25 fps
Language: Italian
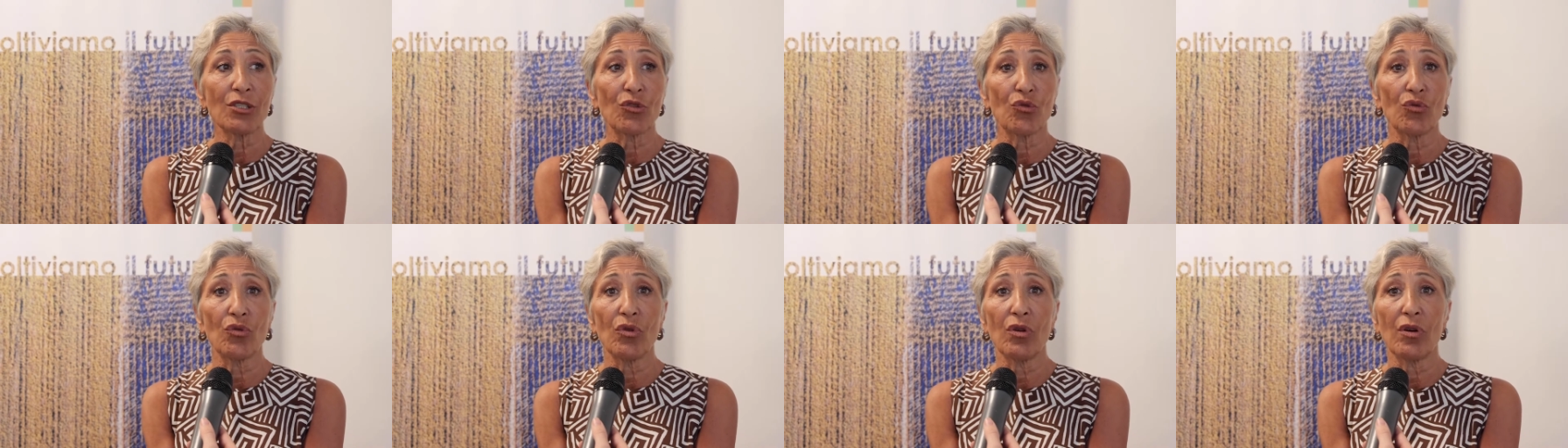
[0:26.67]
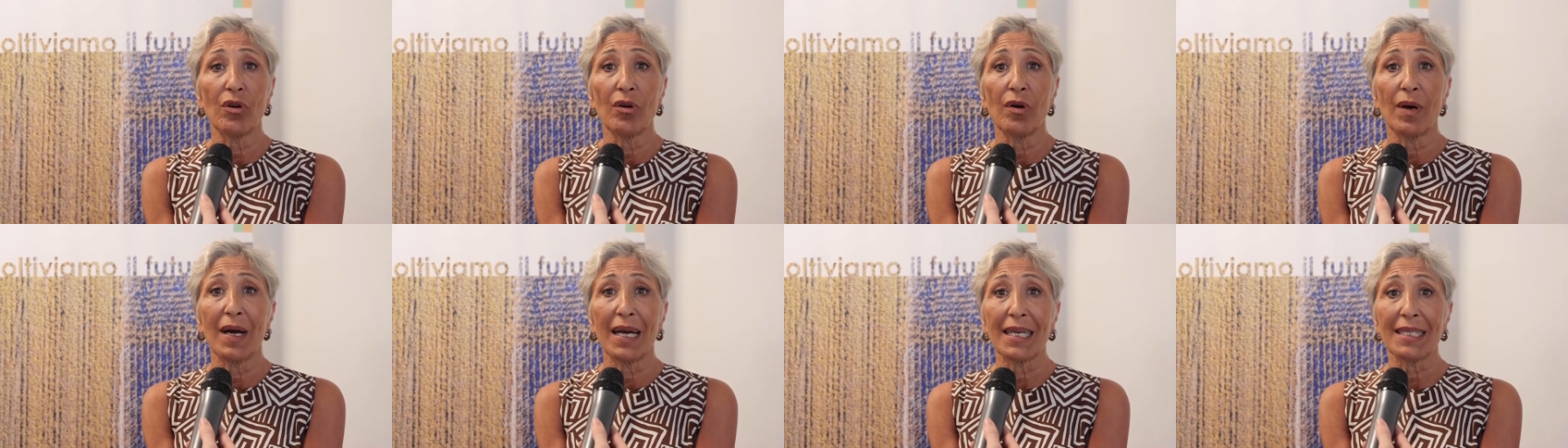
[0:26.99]

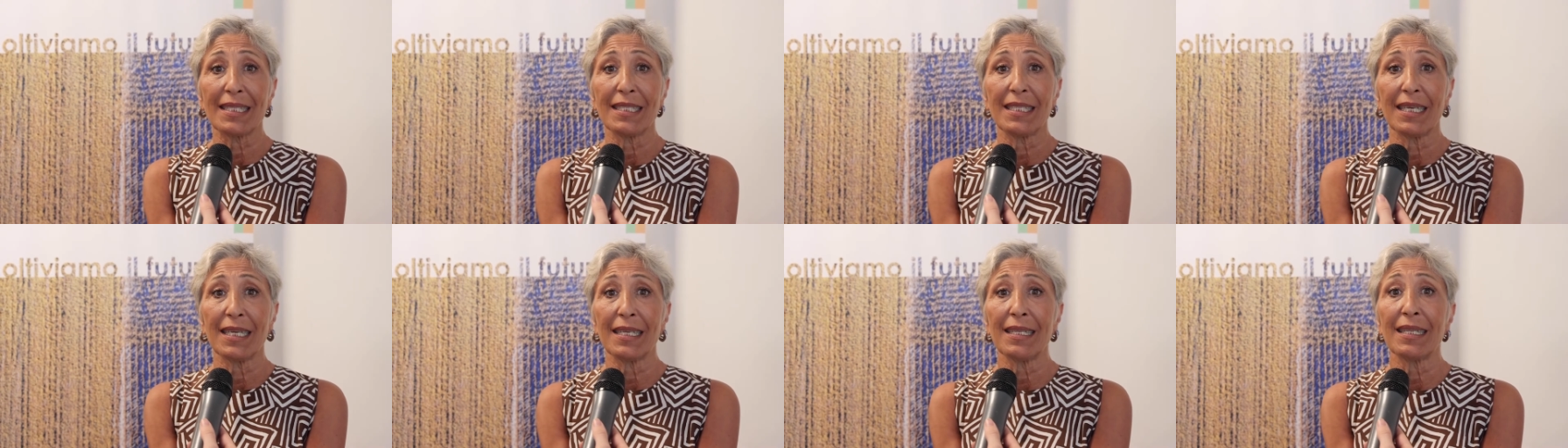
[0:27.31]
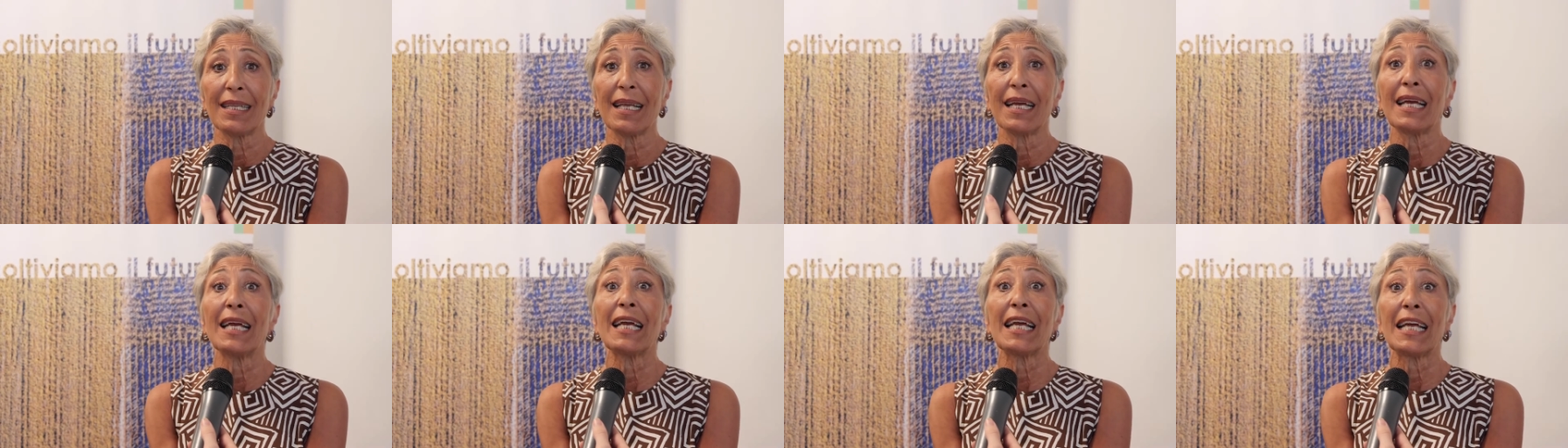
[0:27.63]
sono
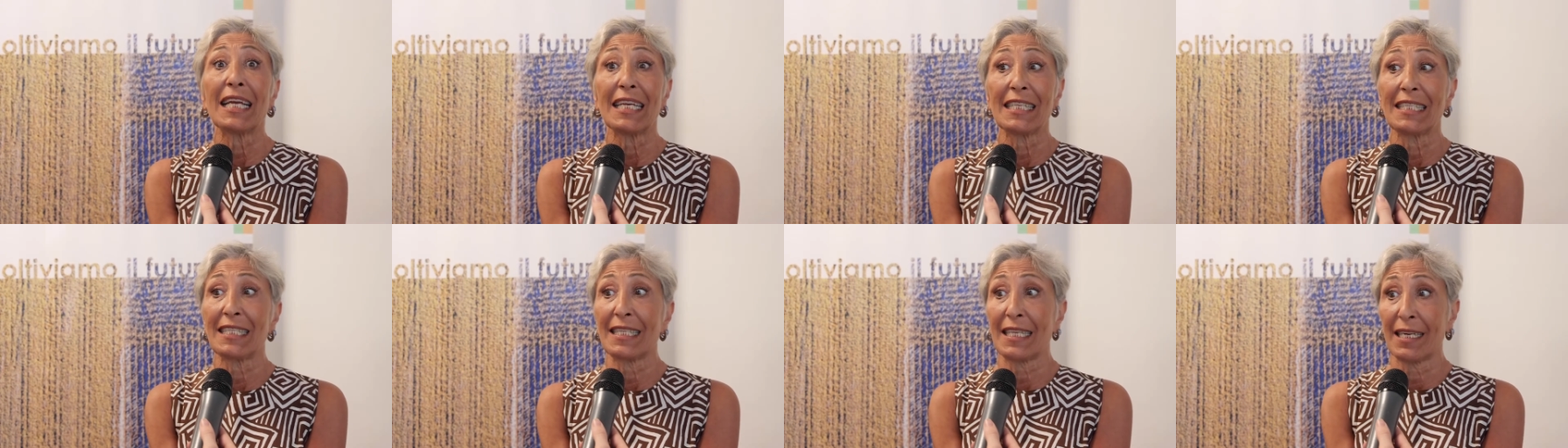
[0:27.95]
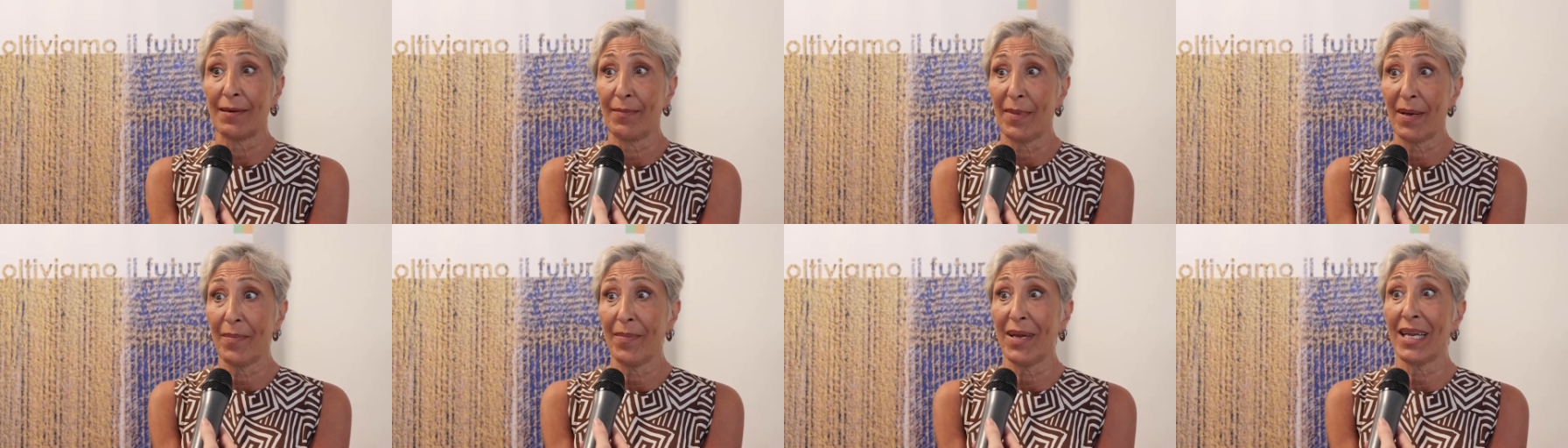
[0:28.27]
aziende
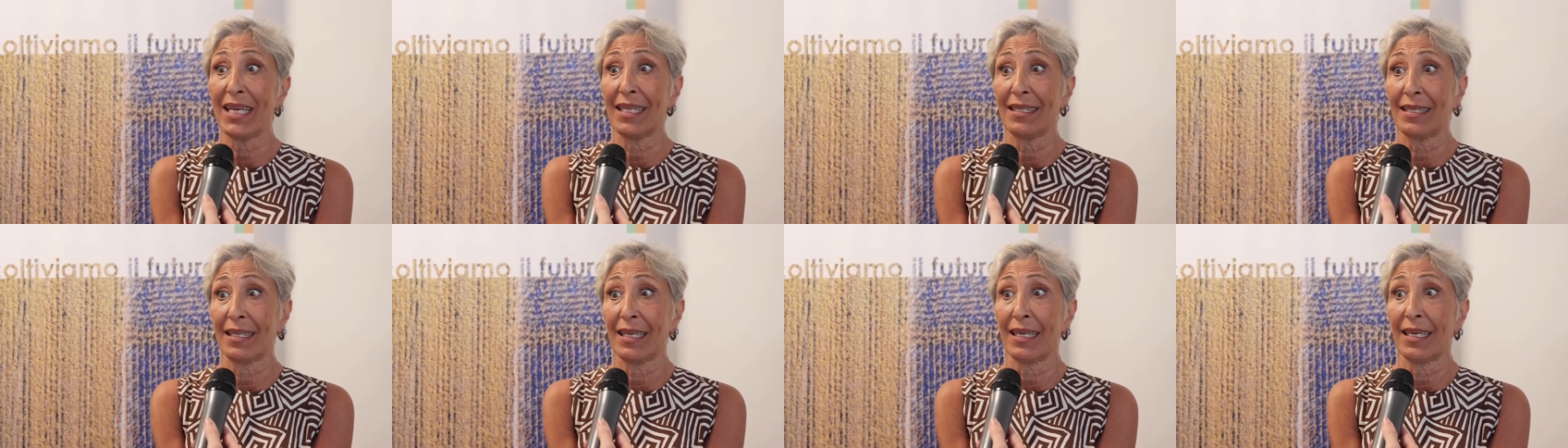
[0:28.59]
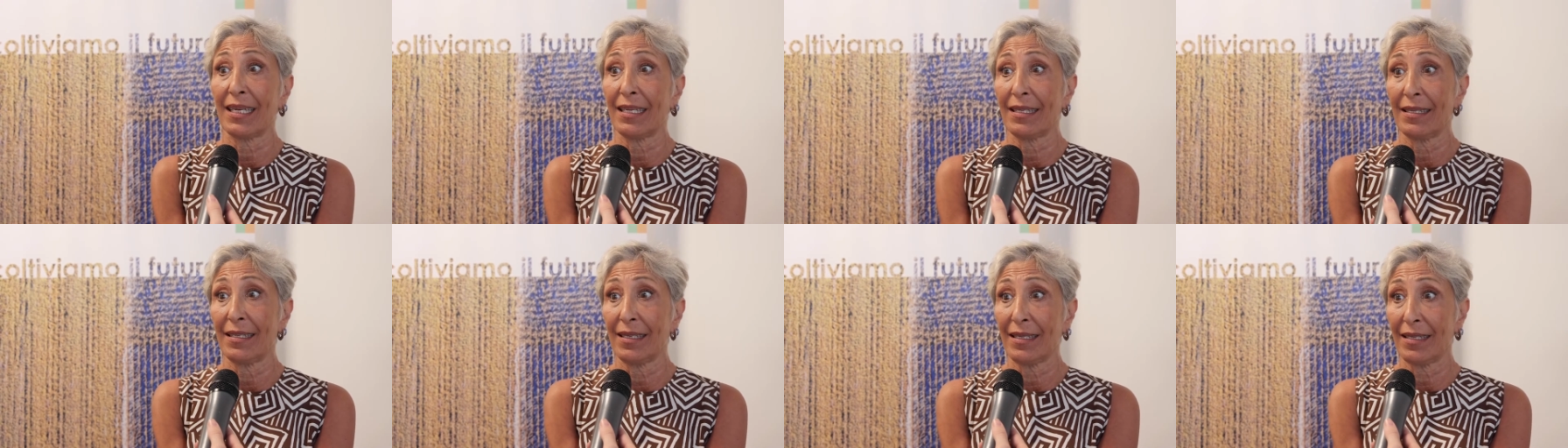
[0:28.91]
estremamente
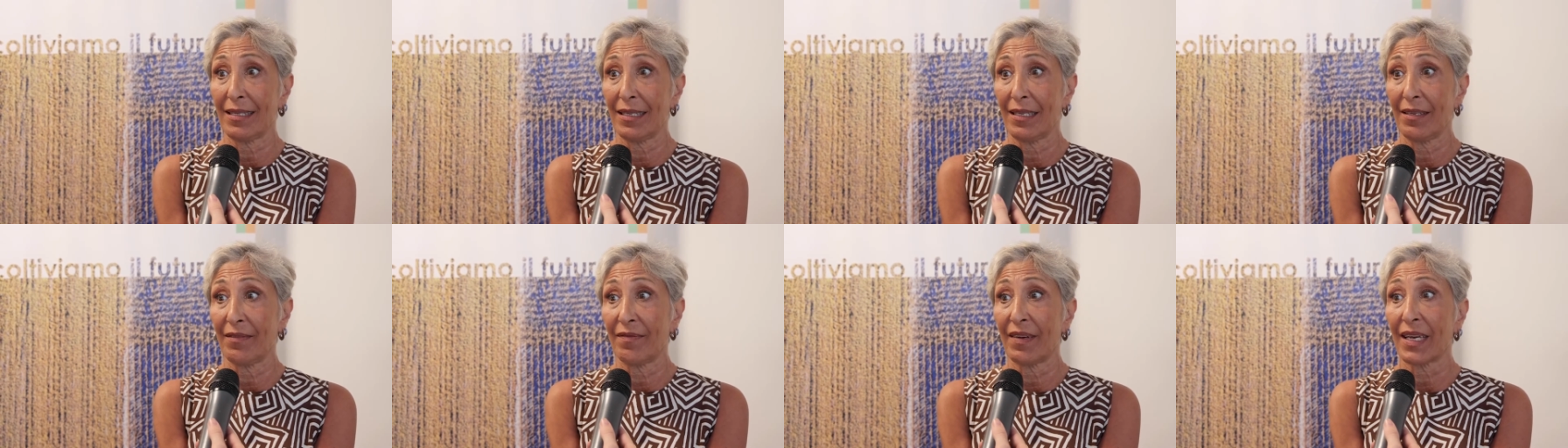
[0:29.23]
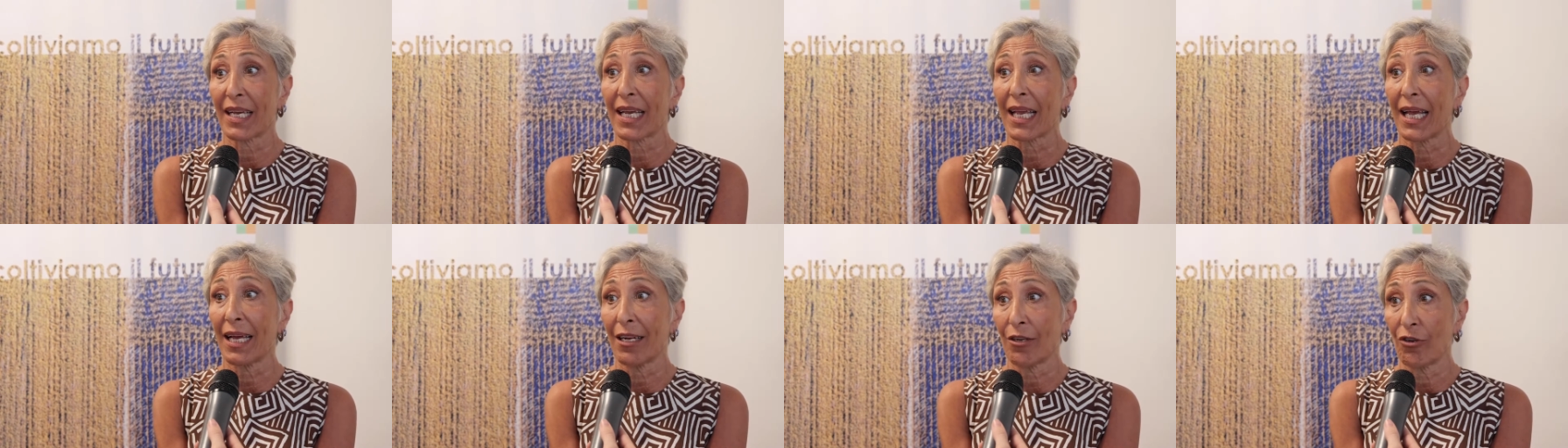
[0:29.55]
redditive che